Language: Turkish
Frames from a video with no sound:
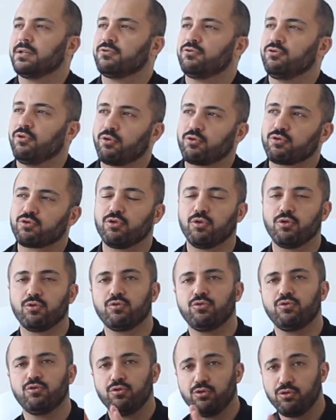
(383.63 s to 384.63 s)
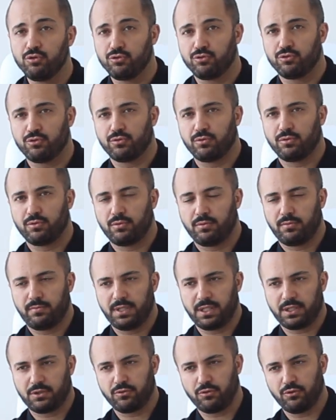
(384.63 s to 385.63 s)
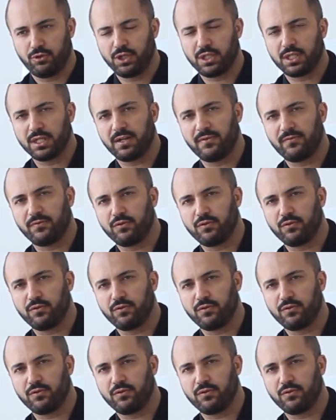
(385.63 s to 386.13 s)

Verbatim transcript: doktorluğun psikoloji tarafı